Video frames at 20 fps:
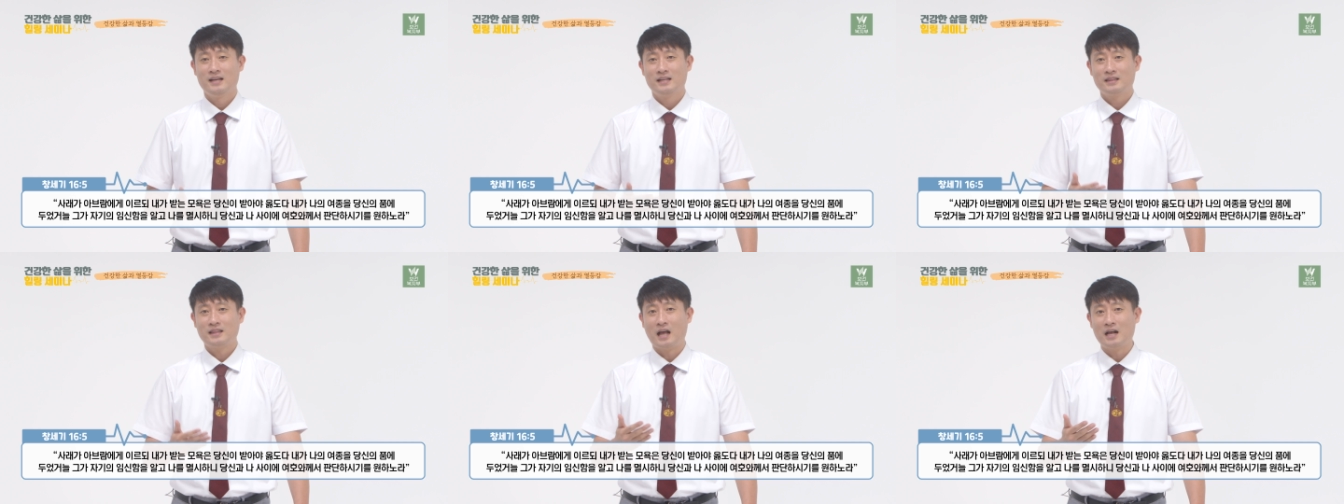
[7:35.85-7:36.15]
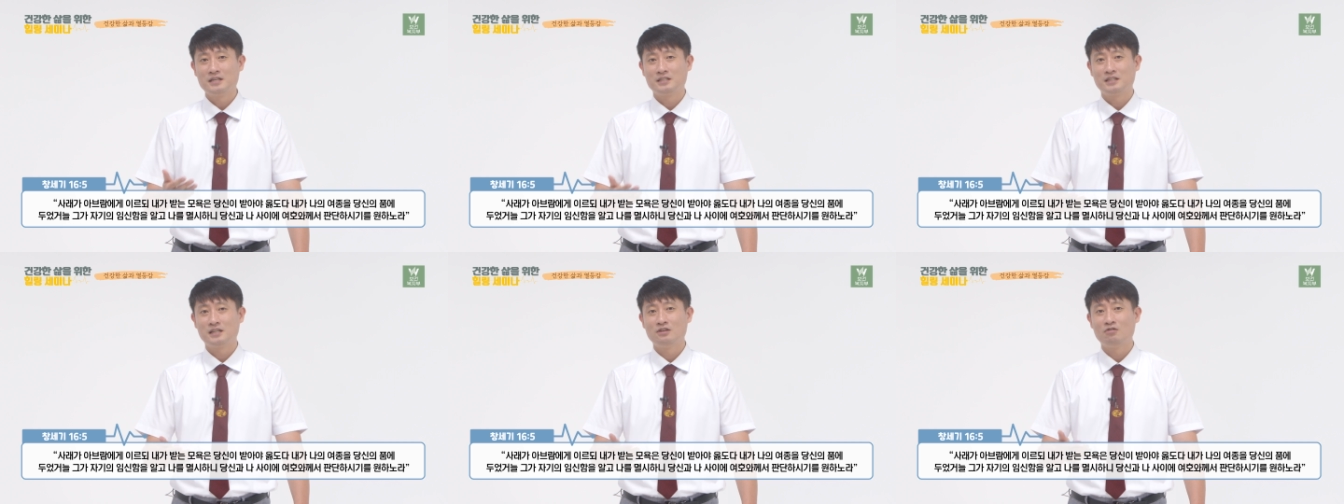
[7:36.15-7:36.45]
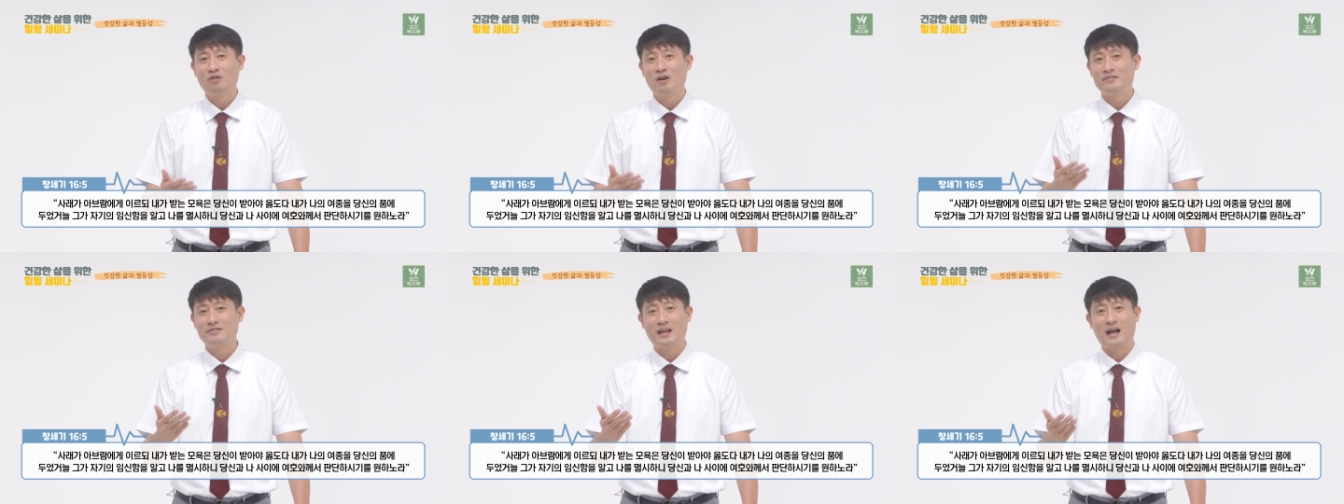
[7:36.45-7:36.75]

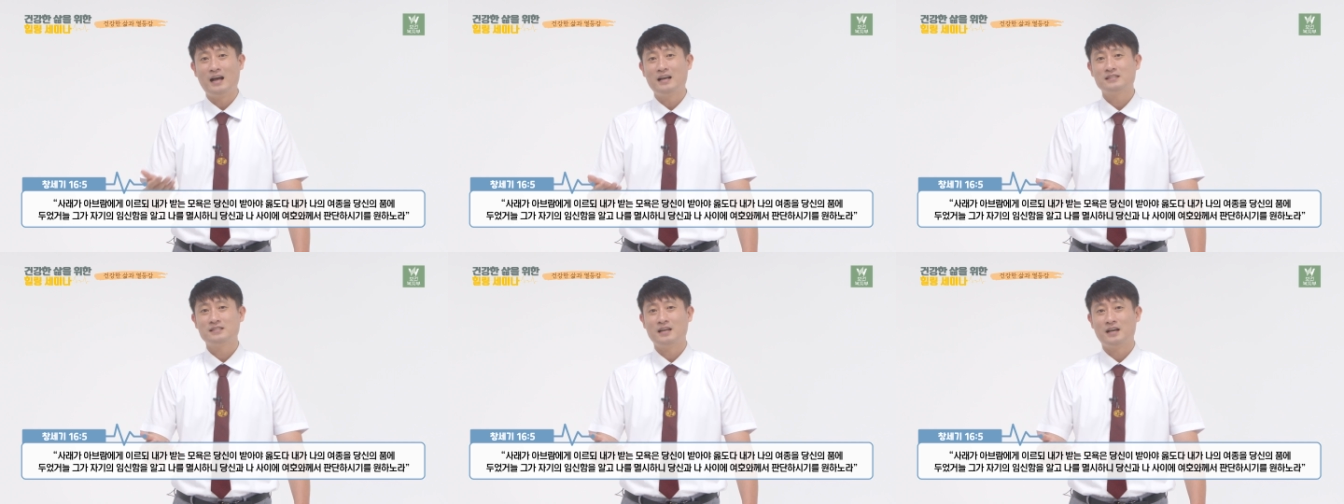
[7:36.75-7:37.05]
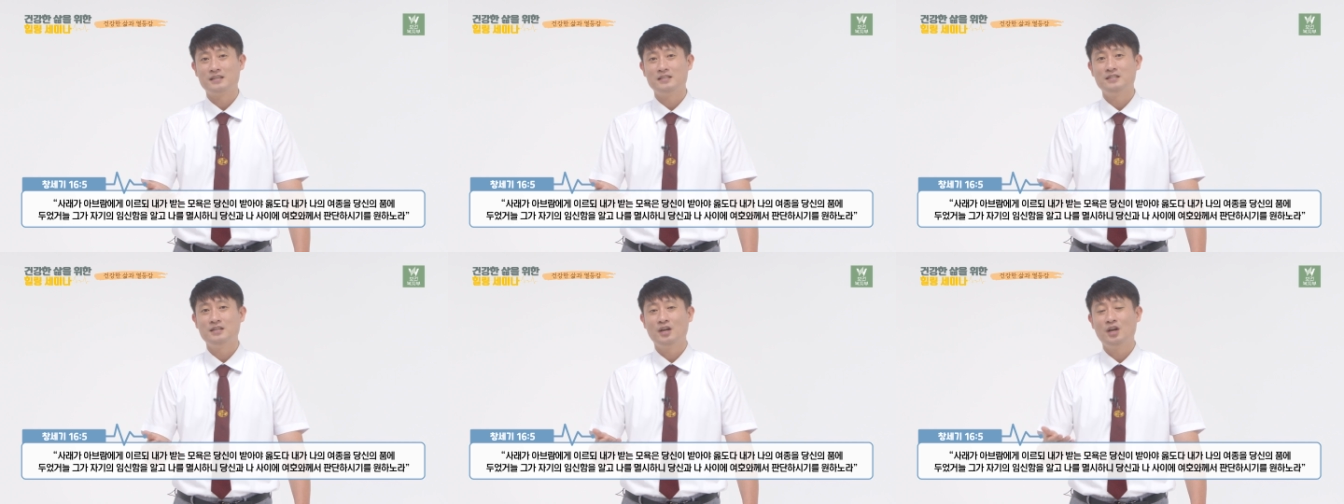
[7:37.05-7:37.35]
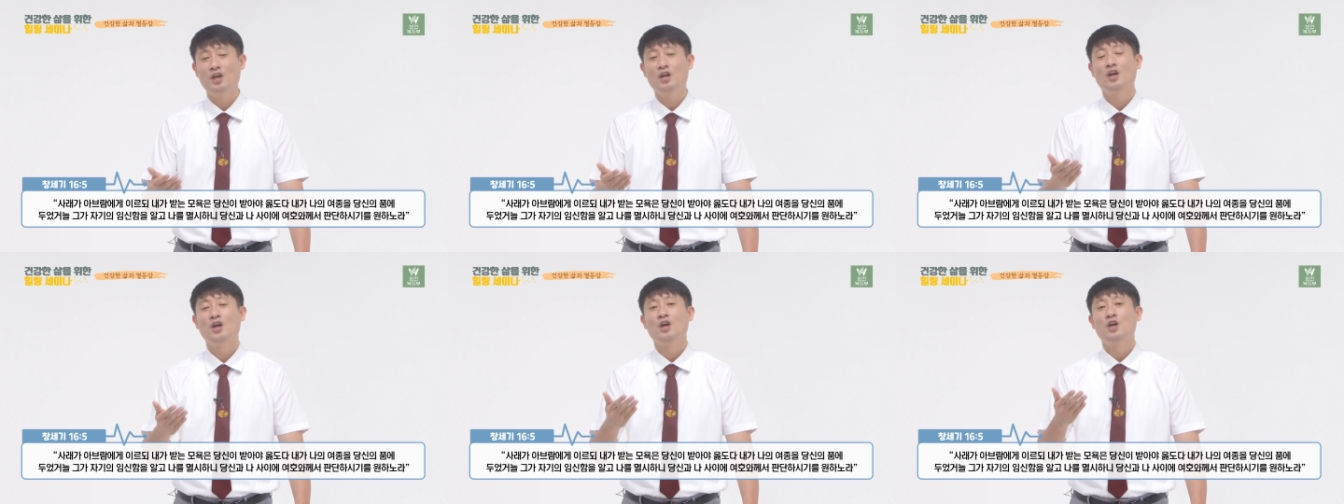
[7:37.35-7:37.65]
당신과 나
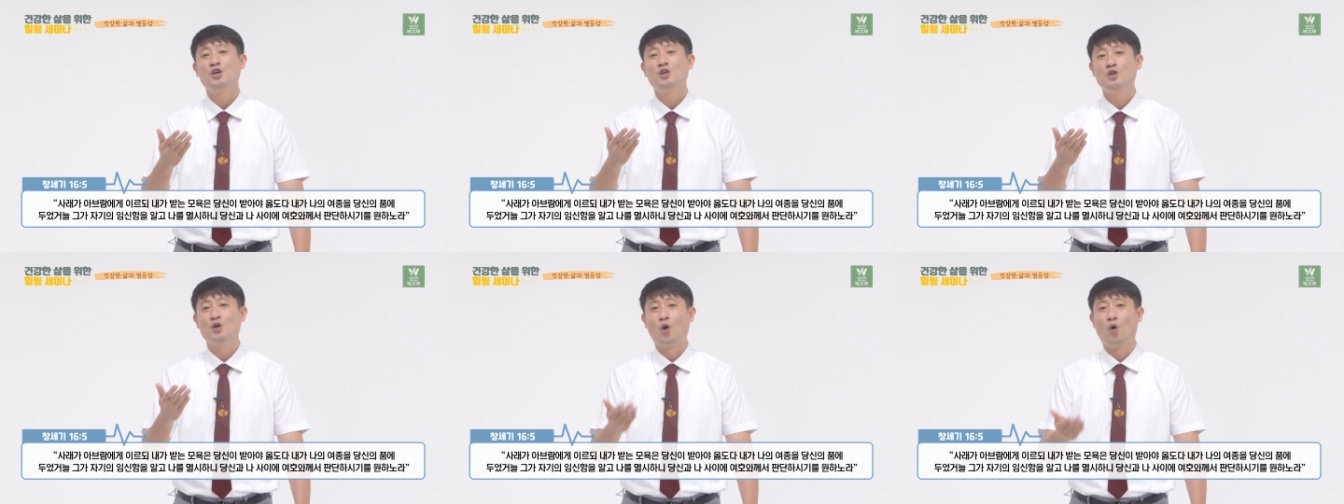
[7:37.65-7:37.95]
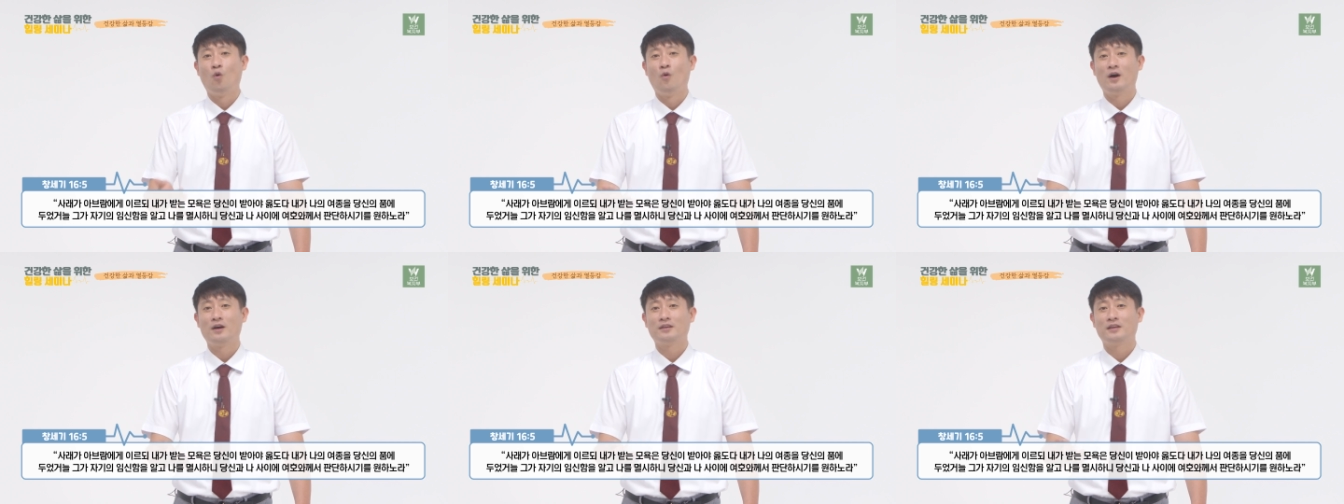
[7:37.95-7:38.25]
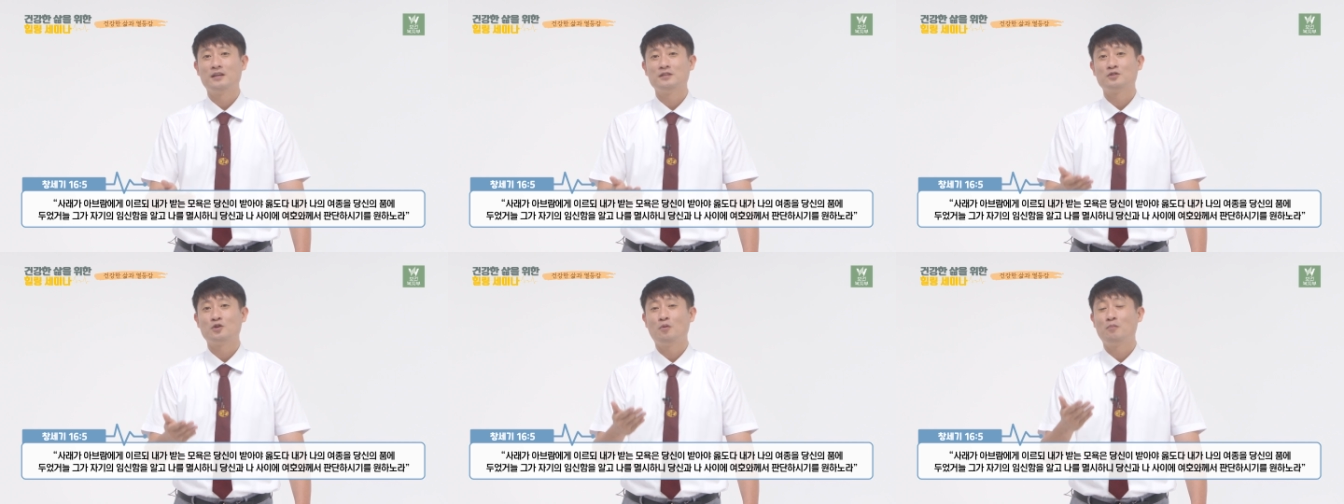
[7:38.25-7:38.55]
사이에
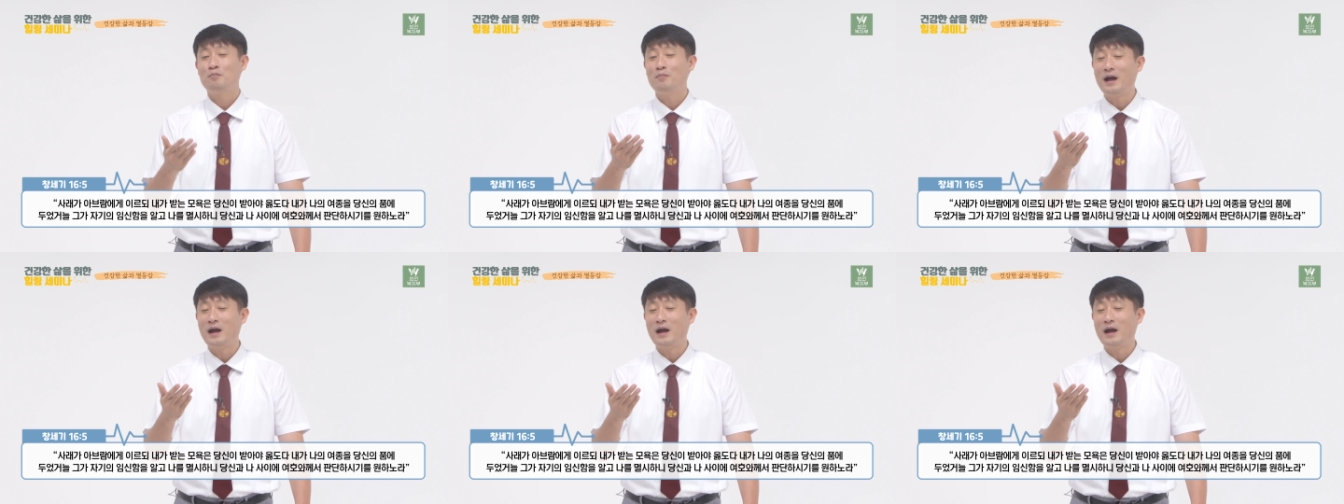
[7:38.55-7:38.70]
여호와께서